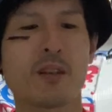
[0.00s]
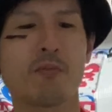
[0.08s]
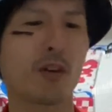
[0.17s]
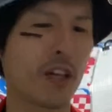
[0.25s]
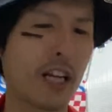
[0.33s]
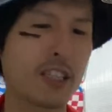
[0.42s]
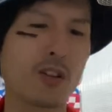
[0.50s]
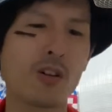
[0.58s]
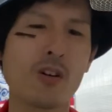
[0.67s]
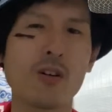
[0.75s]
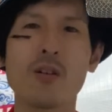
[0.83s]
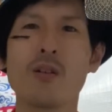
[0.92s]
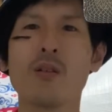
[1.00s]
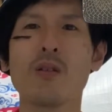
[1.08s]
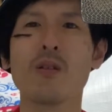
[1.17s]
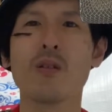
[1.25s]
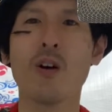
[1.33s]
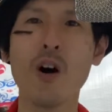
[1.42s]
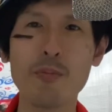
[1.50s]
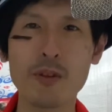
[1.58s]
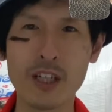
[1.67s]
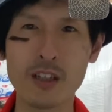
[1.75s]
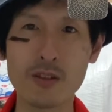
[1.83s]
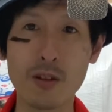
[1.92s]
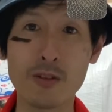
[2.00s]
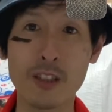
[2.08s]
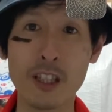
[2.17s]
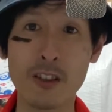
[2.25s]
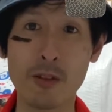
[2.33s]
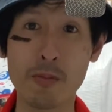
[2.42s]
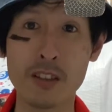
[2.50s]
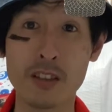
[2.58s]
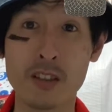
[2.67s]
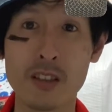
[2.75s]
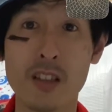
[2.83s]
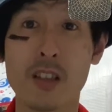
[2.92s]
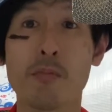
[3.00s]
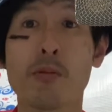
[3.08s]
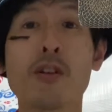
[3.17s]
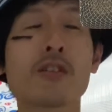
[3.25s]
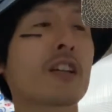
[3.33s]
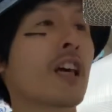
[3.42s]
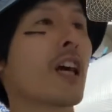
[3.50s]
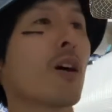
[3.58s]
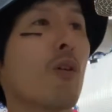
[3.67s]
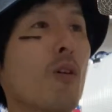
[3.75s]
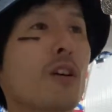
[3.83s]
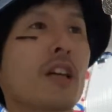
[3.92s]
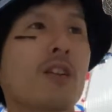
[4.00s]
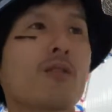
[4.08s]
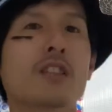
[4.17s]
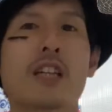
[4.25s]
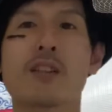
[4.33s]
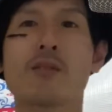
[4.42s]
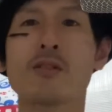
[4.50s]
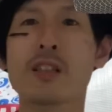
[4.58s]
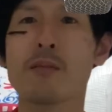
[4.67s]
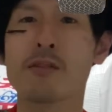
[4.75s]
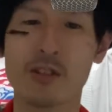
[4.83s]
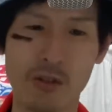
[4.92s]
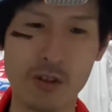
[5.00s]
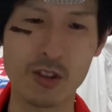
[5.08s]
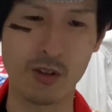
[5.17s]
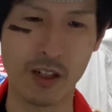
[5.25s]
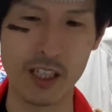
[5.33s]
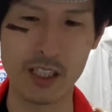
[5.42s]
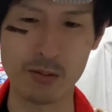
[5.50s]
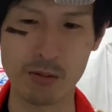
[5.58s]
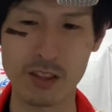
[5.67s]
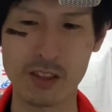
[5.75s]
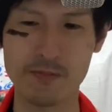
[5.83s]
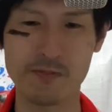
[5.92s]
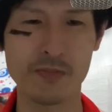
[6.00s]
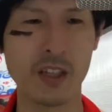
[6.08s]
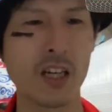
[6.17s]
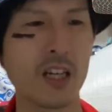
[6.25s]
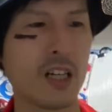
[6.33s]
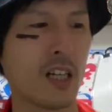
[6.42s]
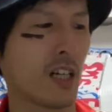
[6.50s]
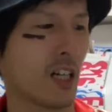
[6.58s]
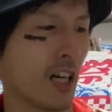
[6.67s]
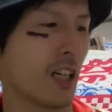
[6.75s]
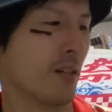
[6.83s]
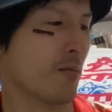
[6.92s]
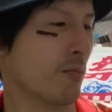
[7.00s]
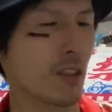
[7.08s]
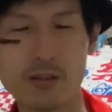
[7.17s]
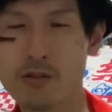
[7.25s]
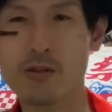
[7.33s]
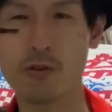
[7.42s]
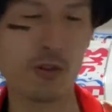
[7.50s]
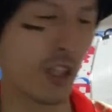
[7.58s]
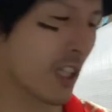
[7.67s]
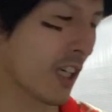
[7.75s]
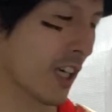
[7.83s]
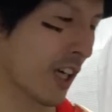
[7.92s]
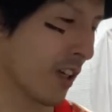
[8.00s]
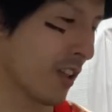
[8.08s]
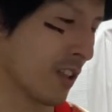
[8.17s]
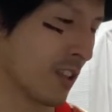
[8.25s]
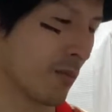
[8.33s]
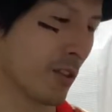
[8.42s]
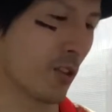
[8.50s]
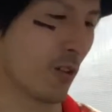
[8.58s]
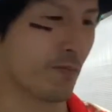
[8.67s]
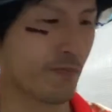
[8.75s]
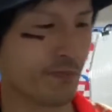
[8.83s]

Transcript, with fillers: ボケラジオのオープニングトークでやっております、ボケ大喜利のお時間でございます。よろしくお願いいたします。はい。まずちょっとお題だけ行きましょう。